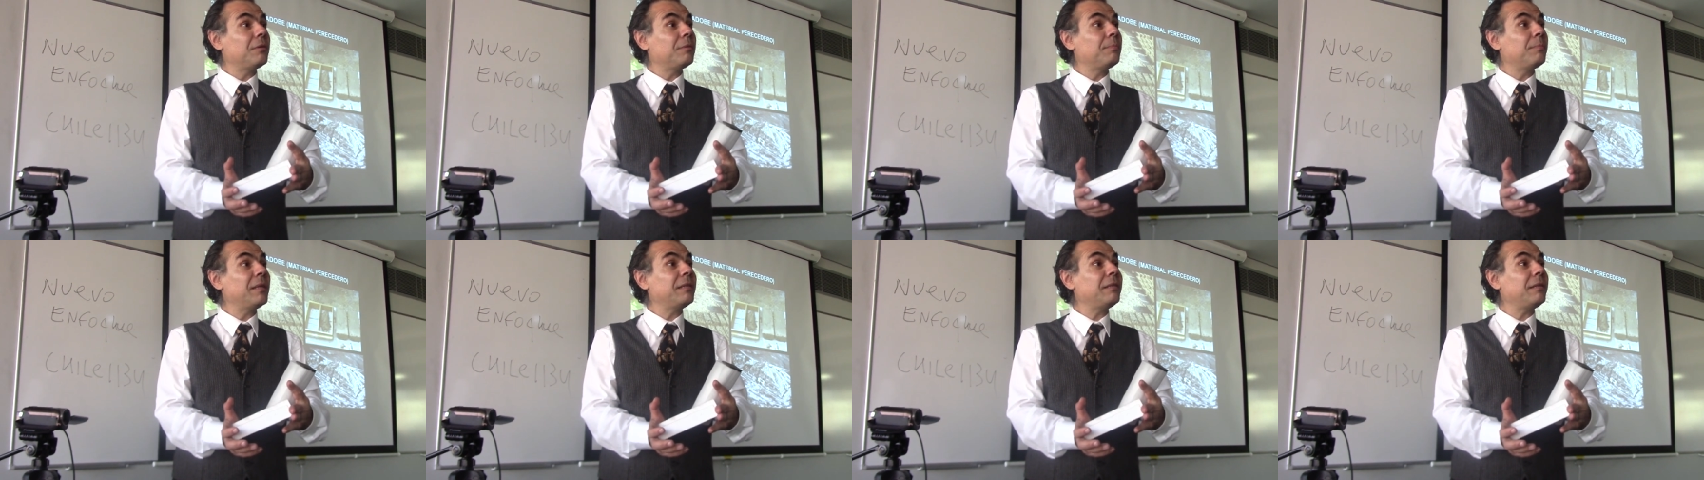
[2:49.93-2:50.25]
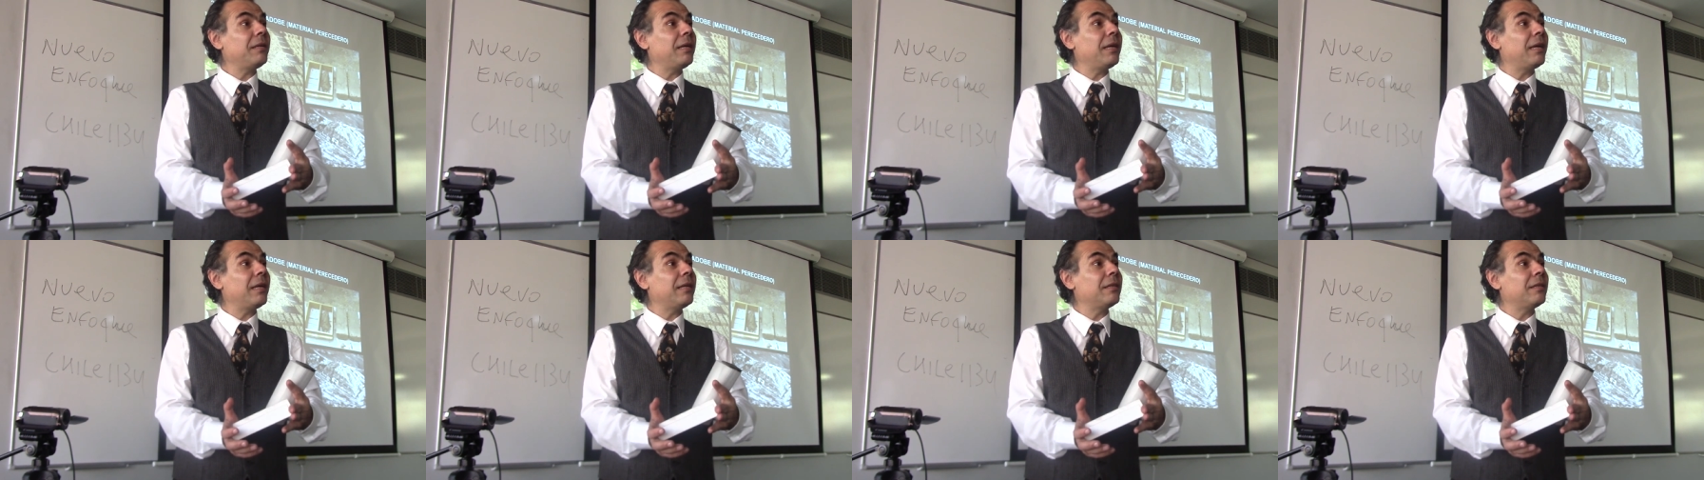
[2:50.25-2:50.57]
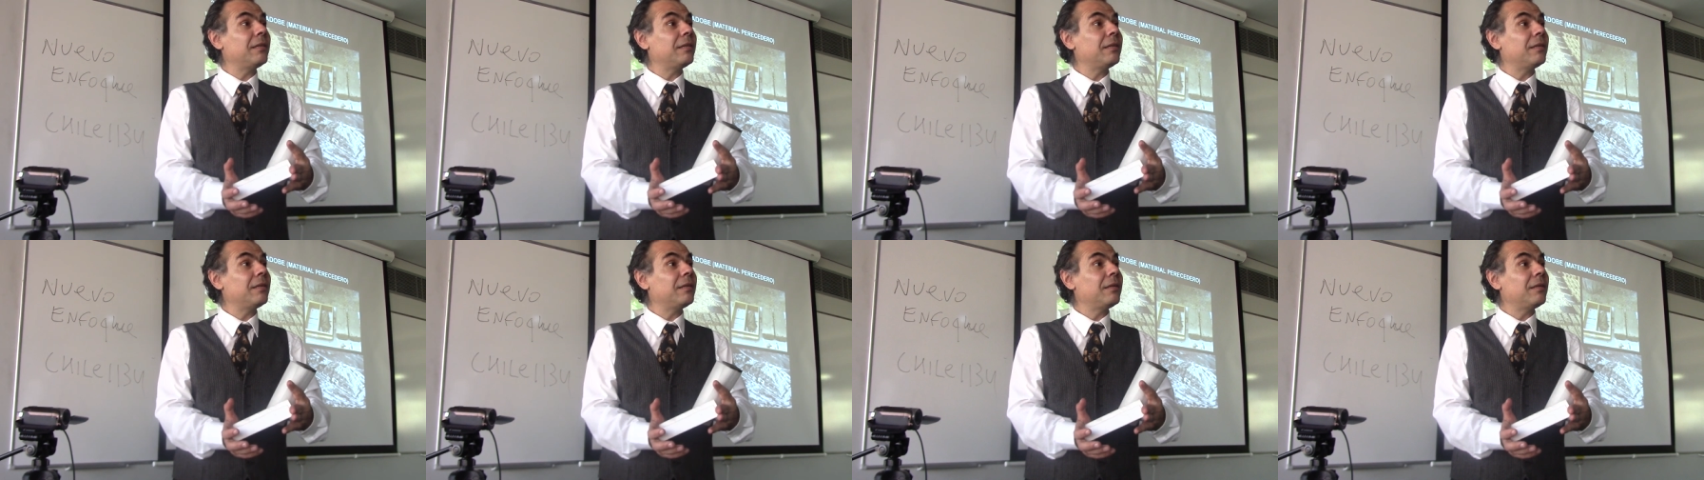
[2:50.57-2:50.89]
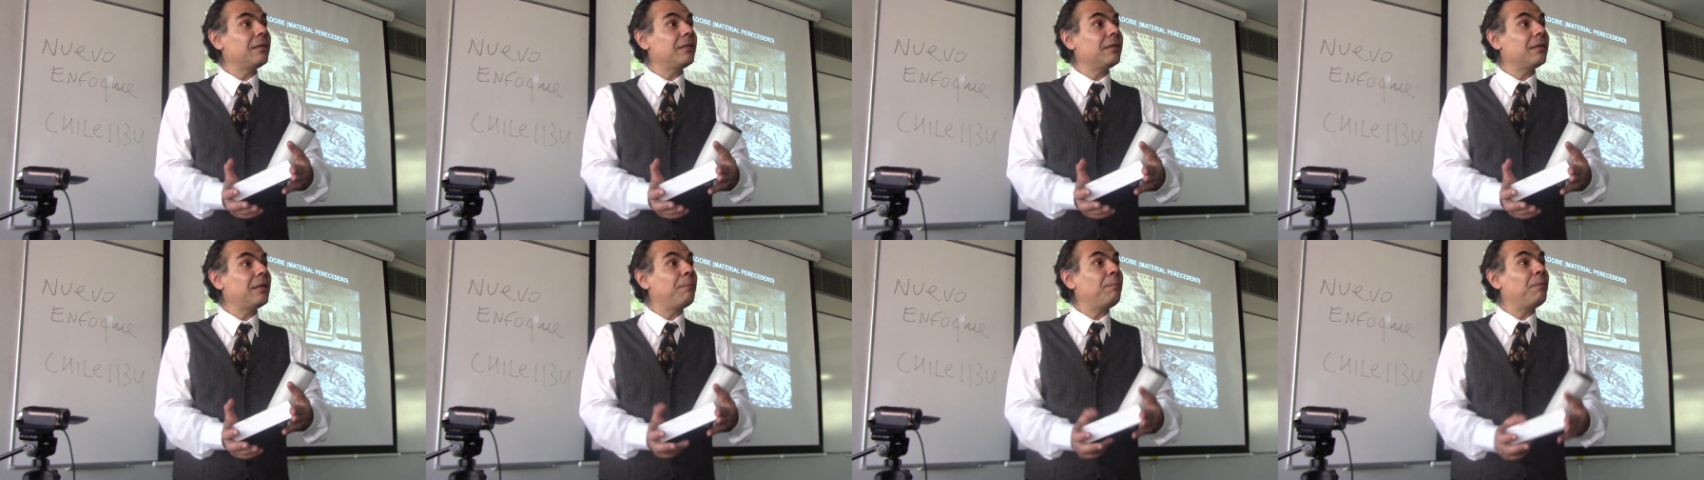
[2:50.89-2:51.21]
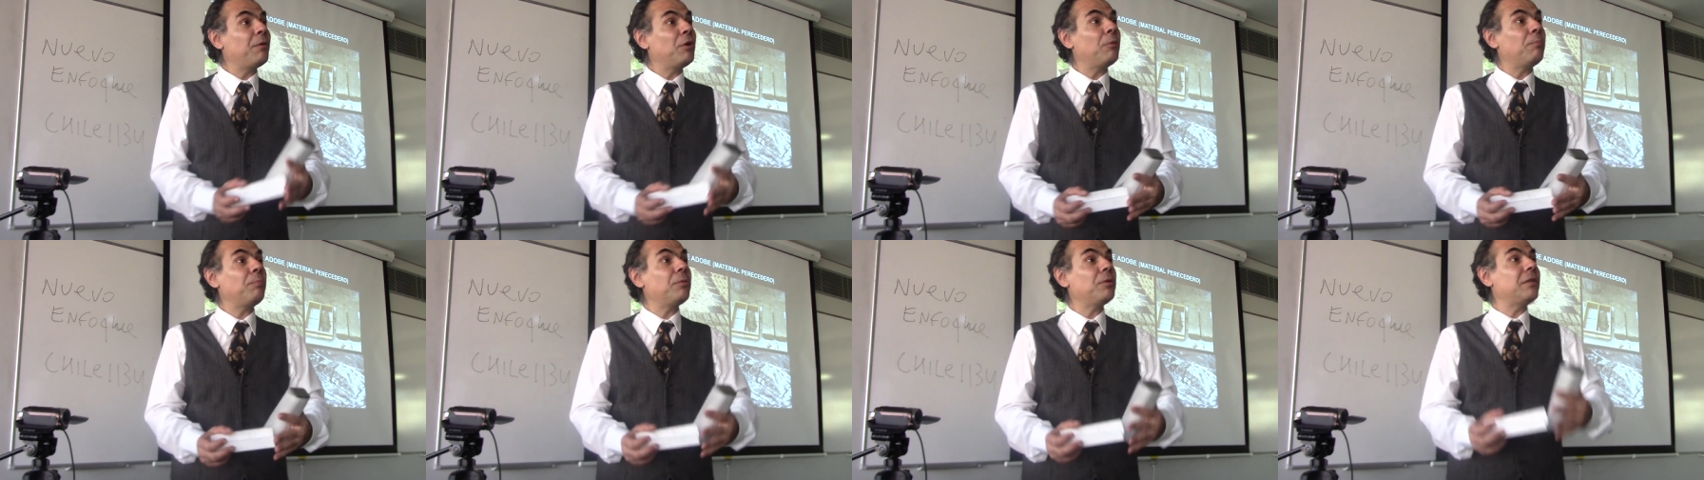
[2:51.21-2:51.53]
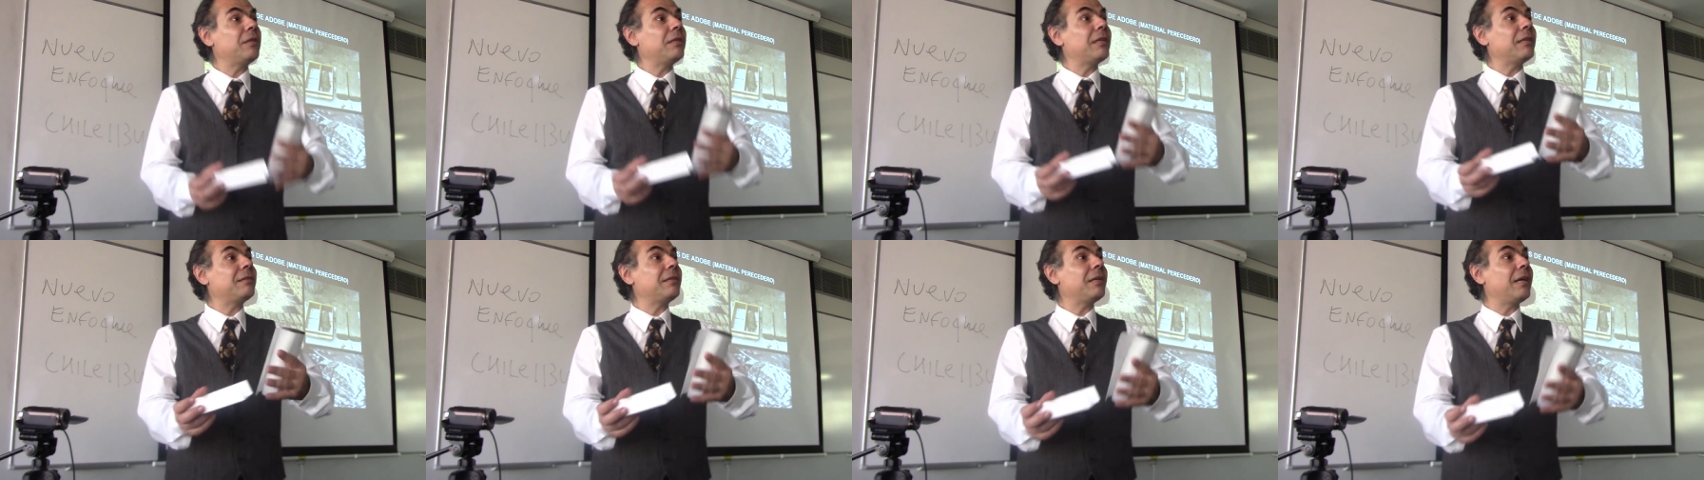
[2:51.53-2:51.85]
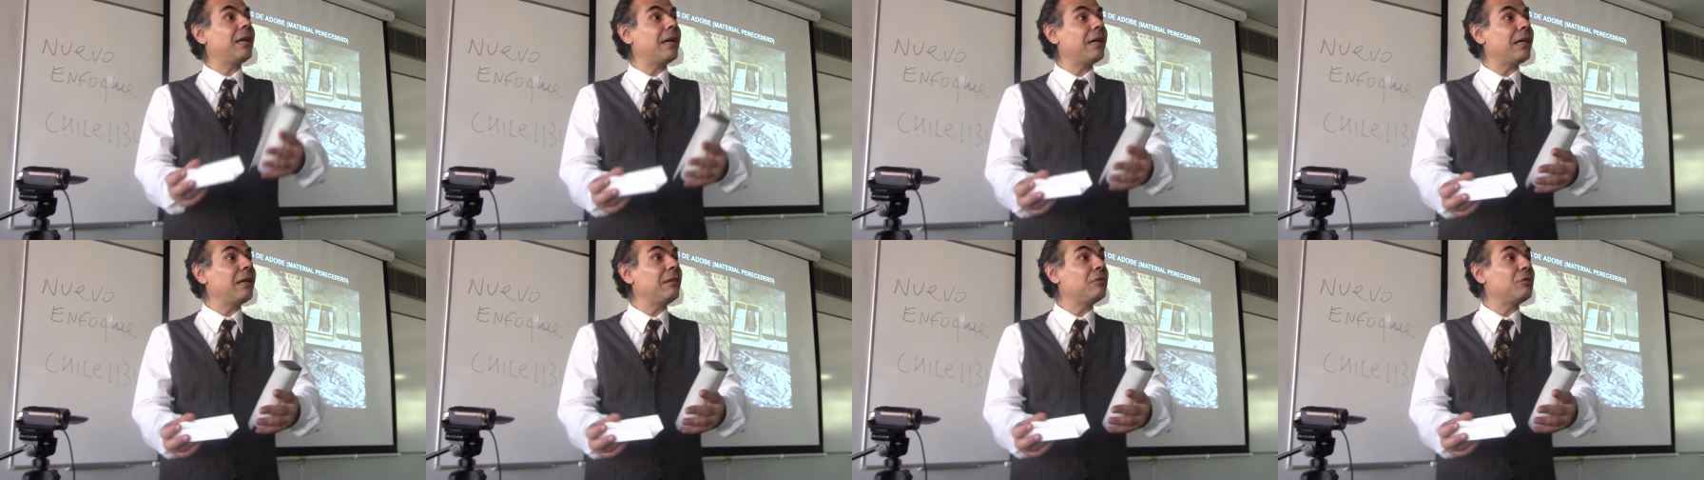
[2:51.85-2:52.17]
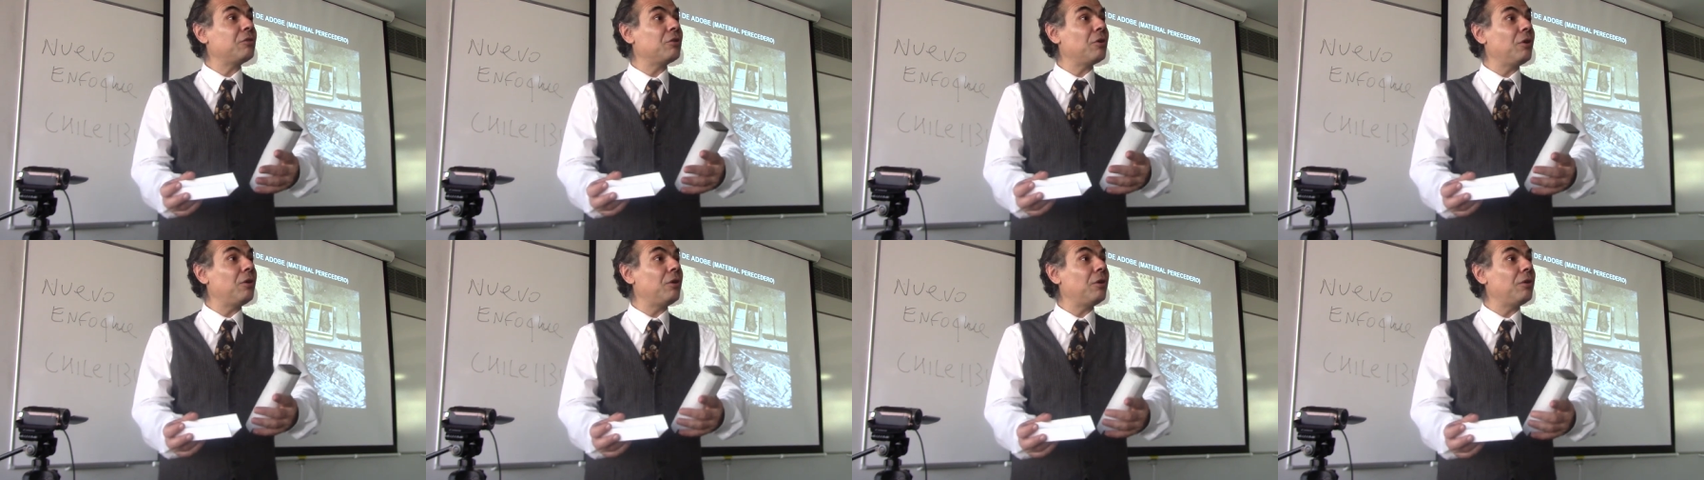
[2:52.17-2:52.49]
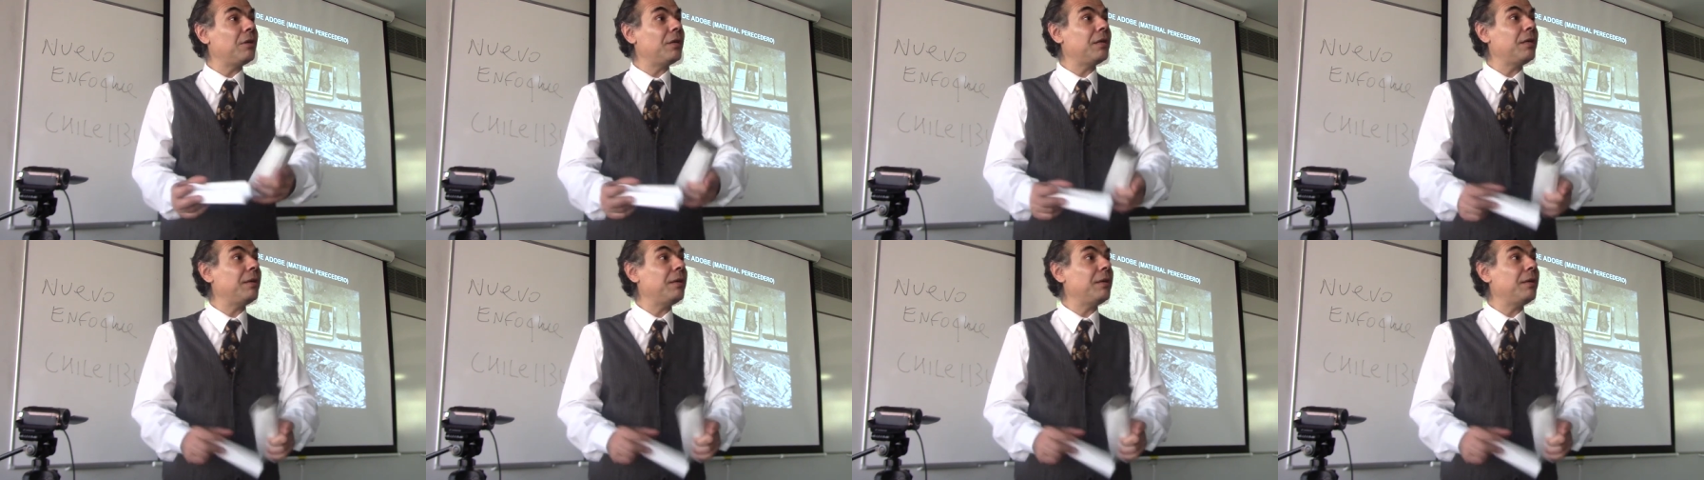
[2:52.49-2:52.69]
¿Me siguen? Después lo ponen a secar al sol